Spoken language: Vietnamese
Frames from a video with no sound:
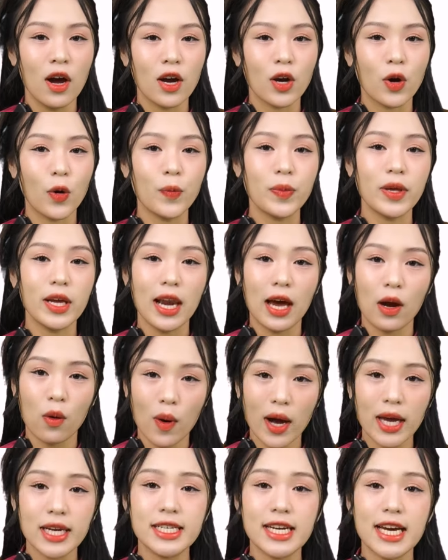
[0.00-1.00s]
cũng như là
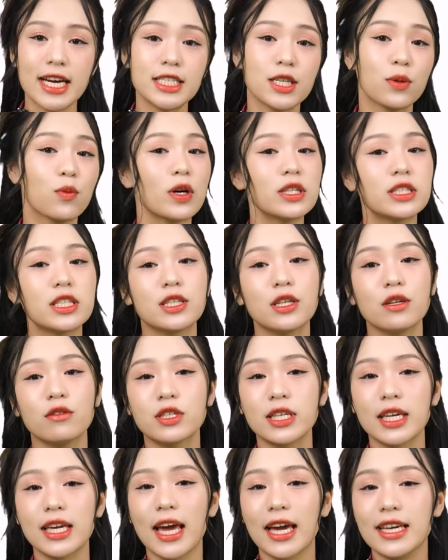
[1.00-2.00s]
ngoài ra trong quá trình điều
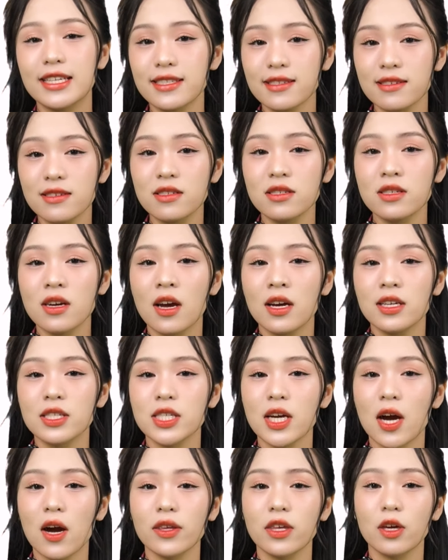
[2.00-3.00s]
trị gãy xương
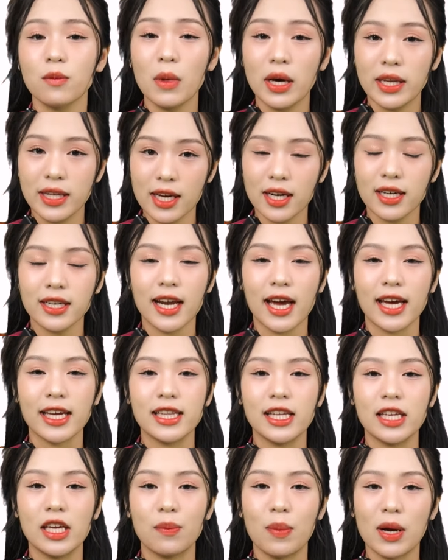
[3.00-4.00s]
cho những bệnh nhân này
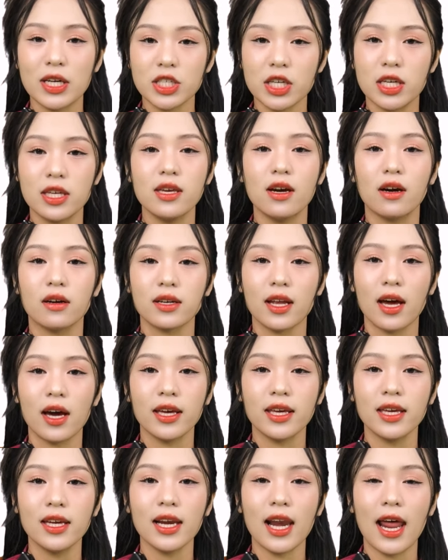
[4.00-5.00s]
thì bác sĩ nhận
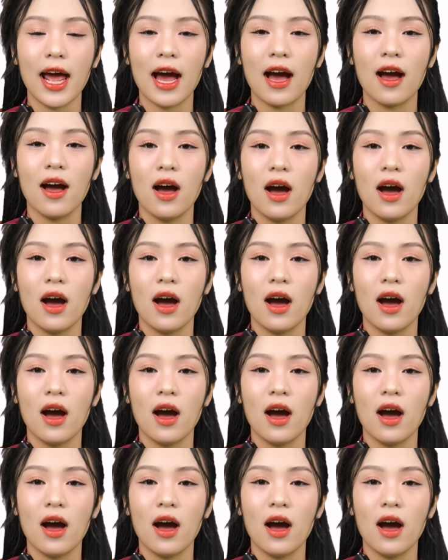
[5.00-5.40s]
thấy là